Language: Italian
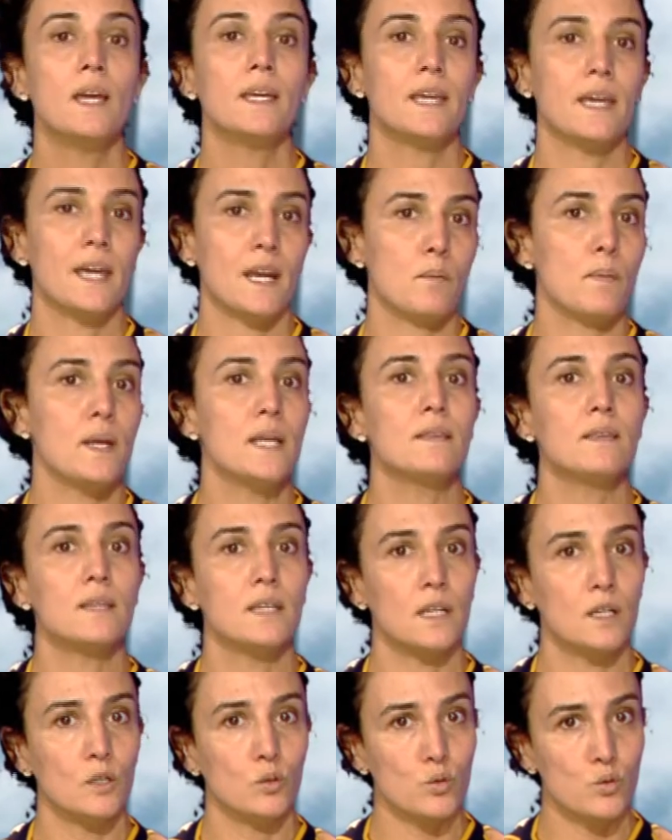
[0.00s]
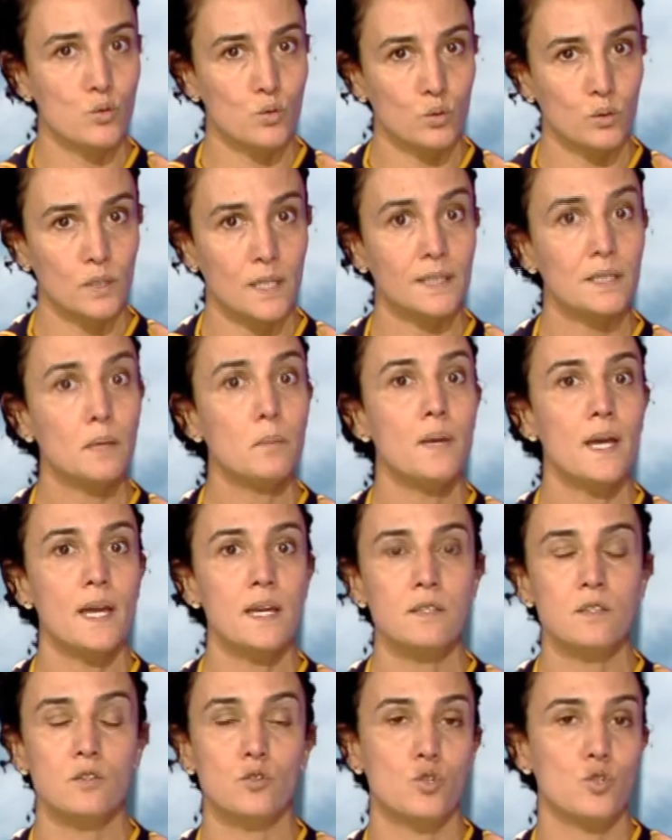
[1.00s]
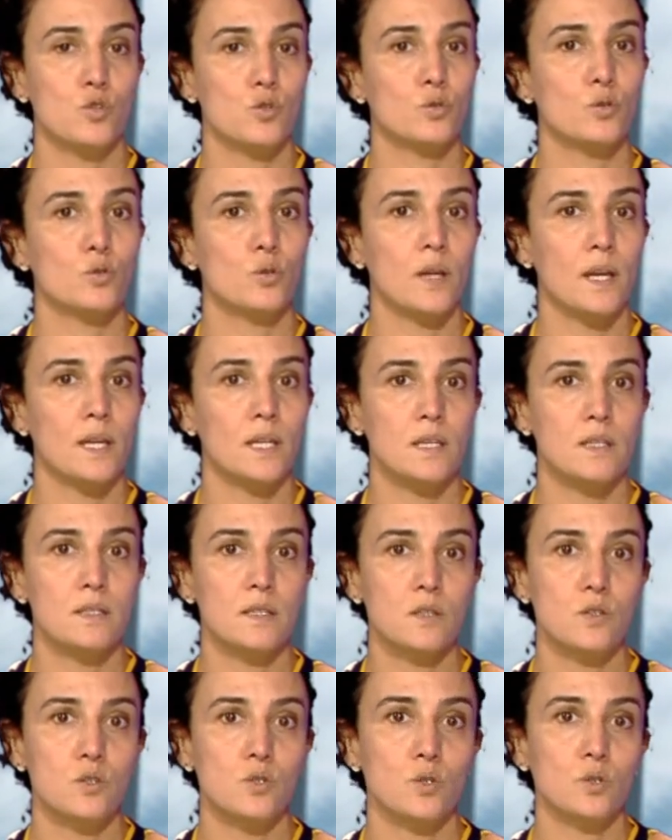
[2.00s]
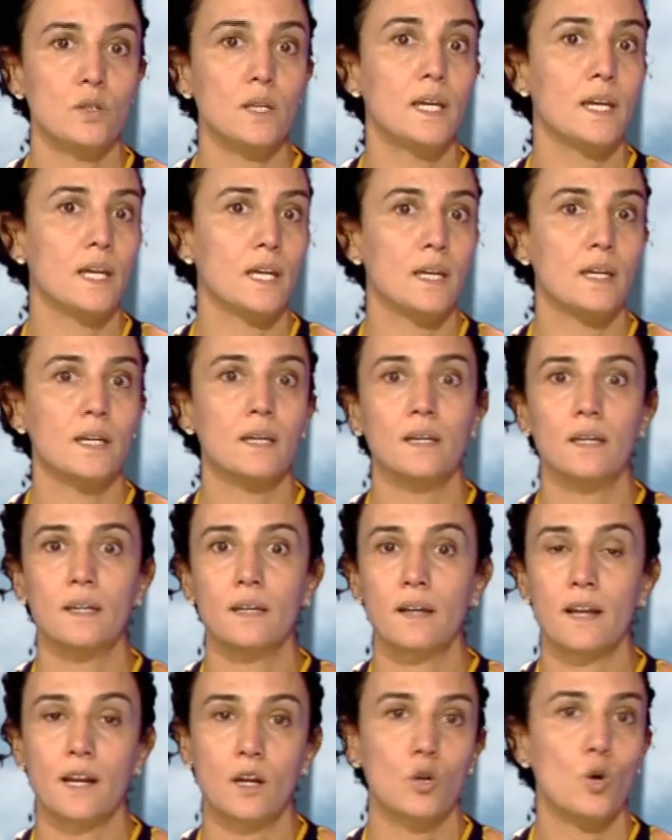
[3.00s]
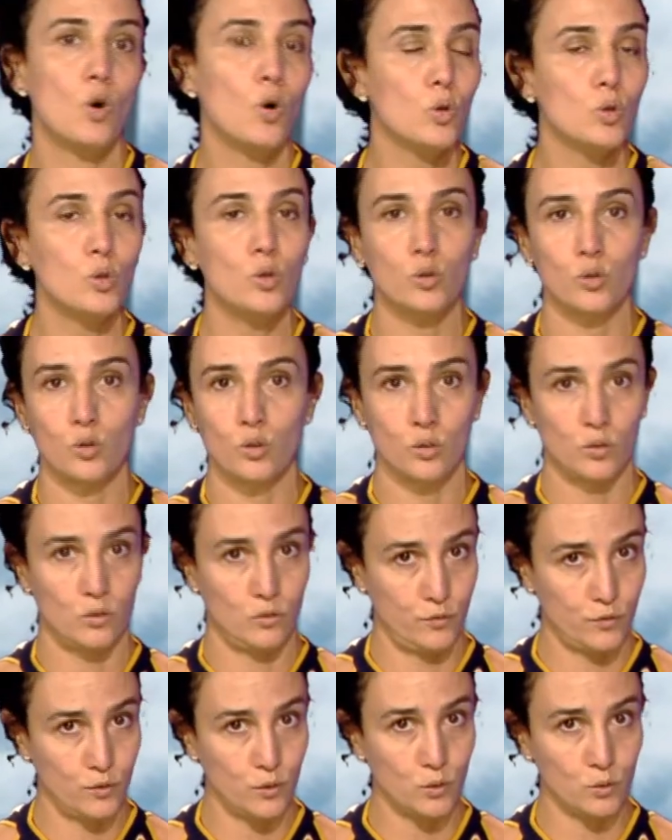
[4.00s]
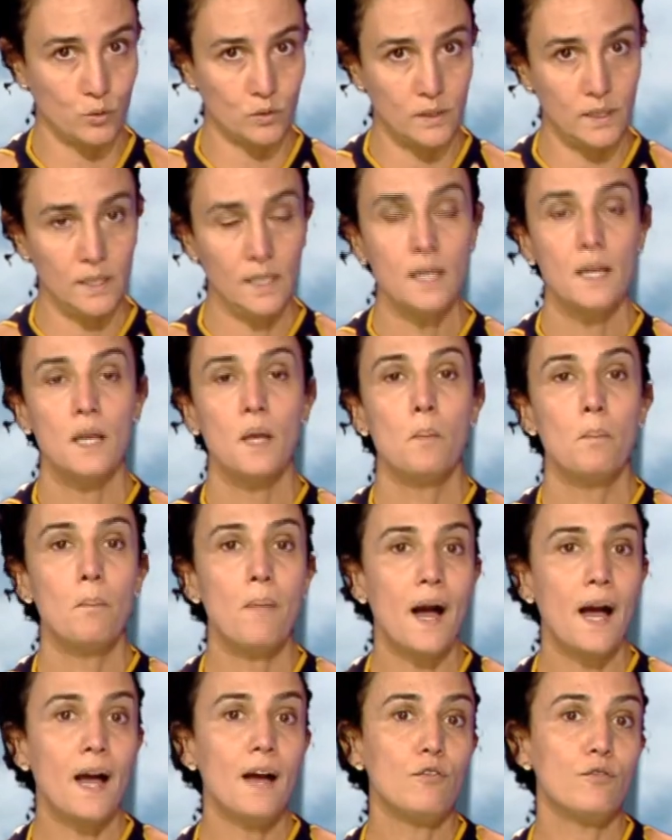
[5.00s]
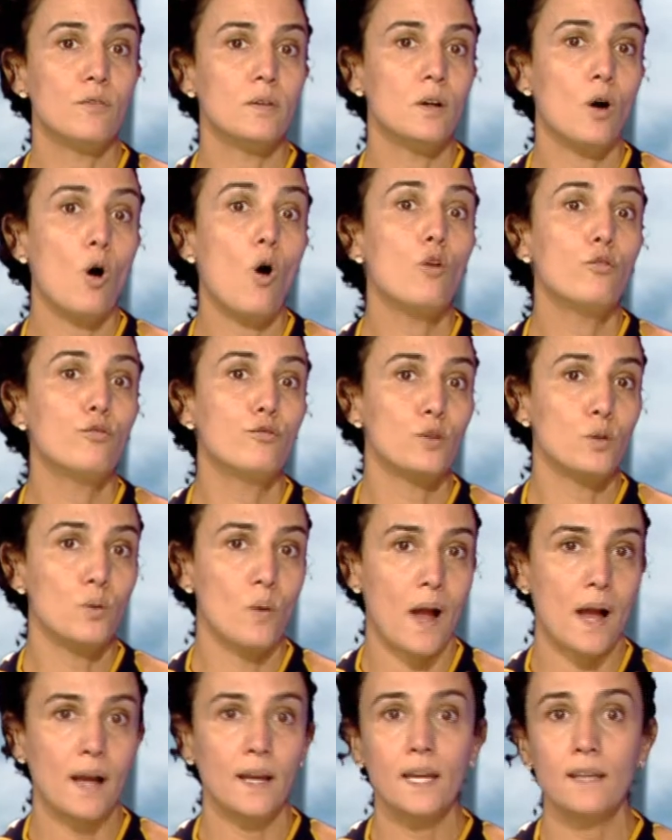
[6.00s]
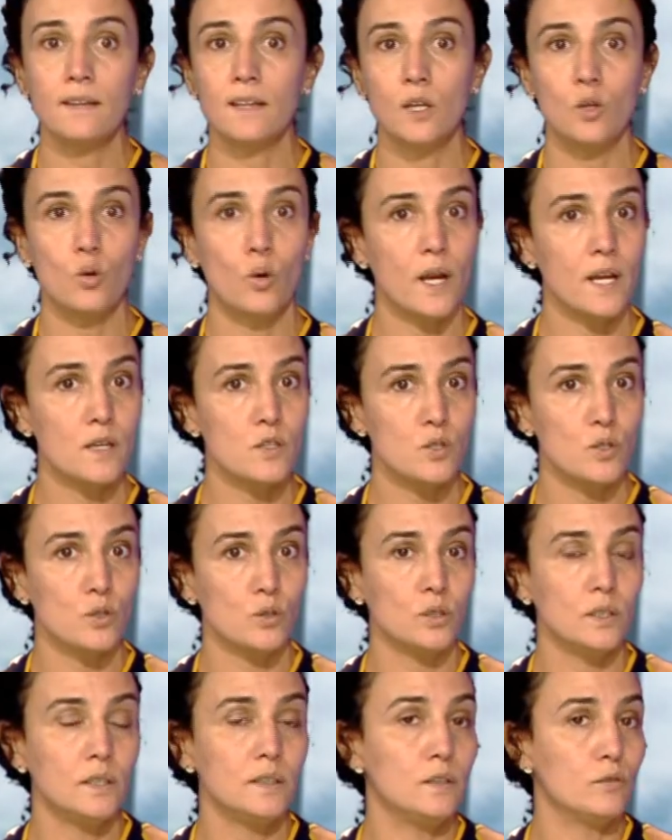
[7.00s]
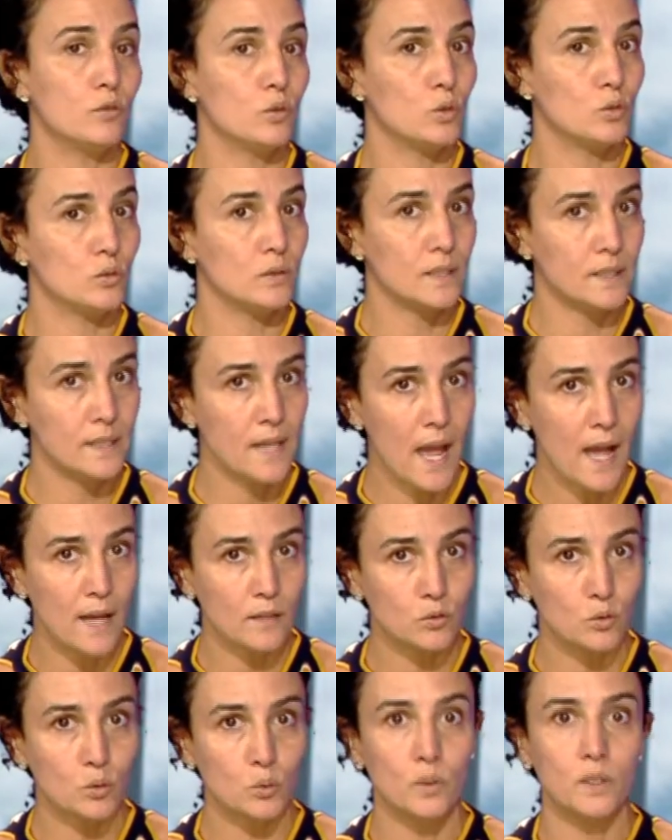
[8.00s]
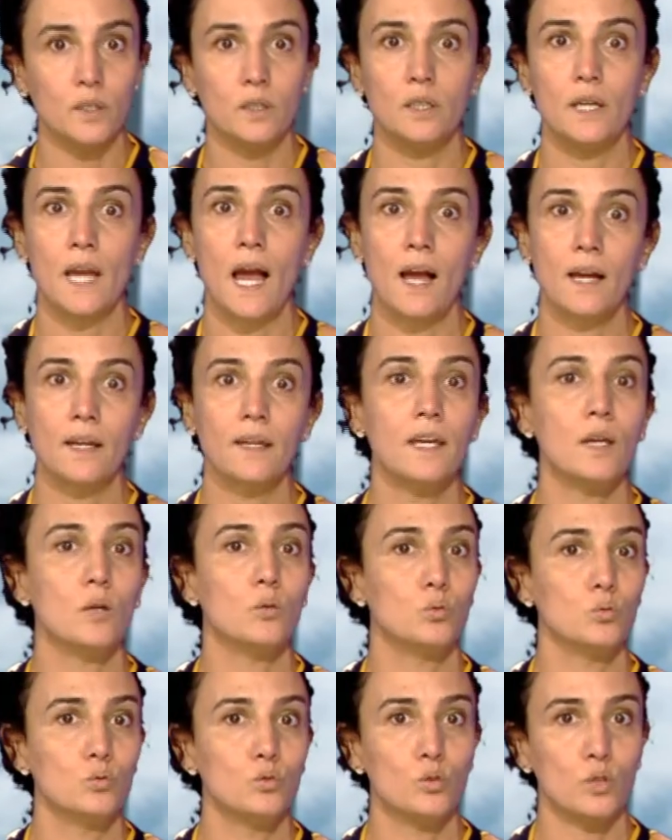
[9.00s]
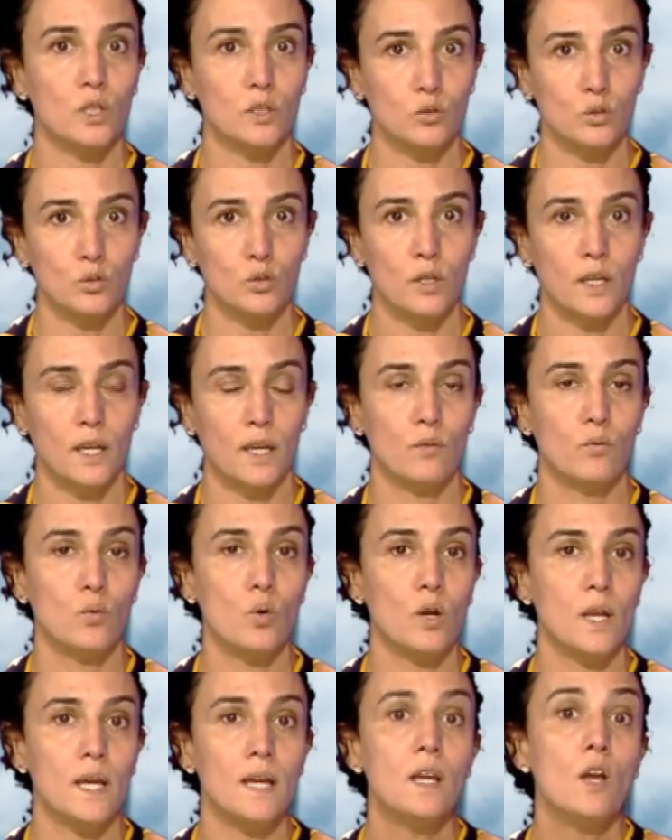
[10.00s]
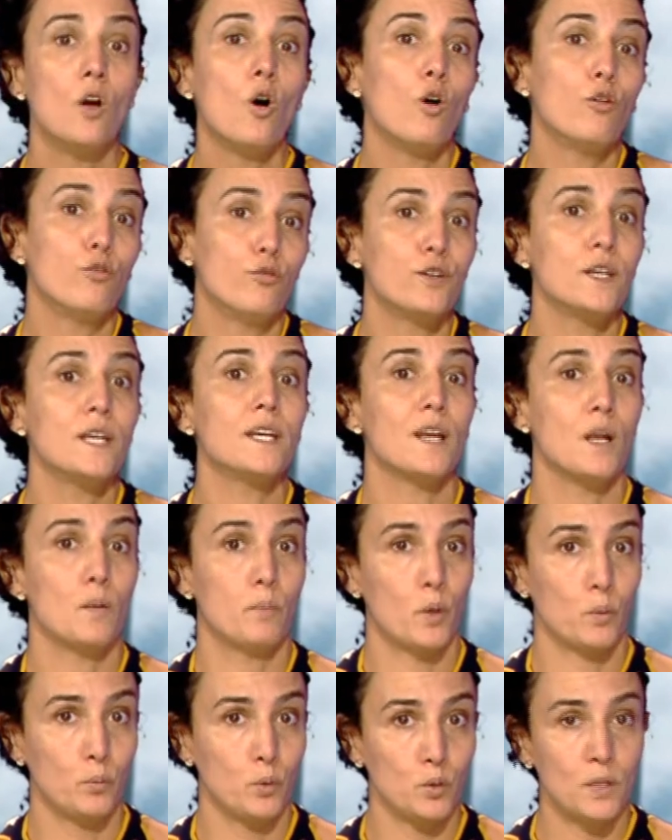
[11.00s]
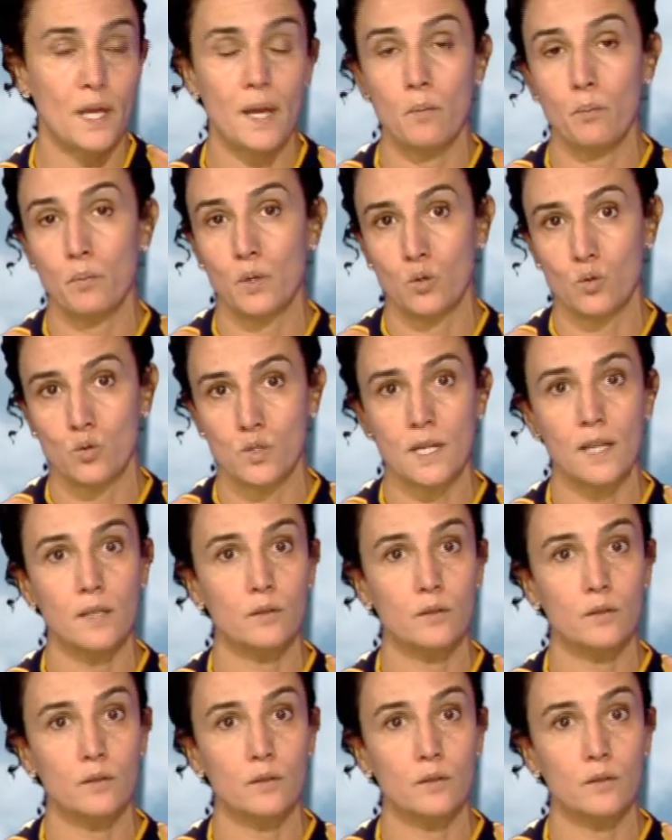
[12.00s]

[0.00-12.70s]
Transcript: Chiaramente nel nostro database ci sono organizzazioni che eh, raccolgono fondi ma eh, offrono anche delle occasioni di volontariato, quindi anche un donatore che vuole offrire il proprio tempo e non,